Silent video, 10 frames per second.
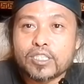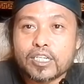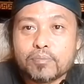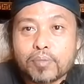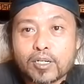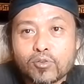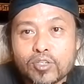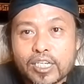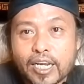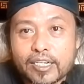menjadi
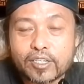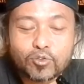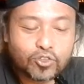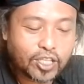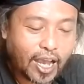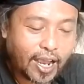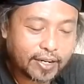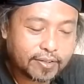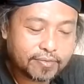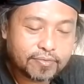penuh dengan
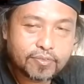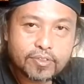kedustaan.